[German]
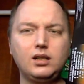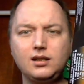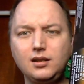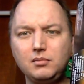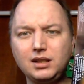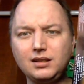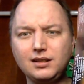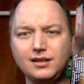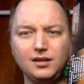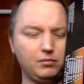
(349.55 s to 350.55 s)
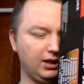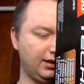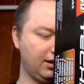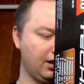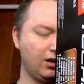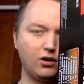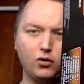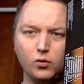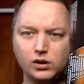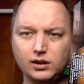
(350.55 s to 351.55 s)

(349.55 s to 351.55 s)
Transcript: ziemlich, ziemlich cool.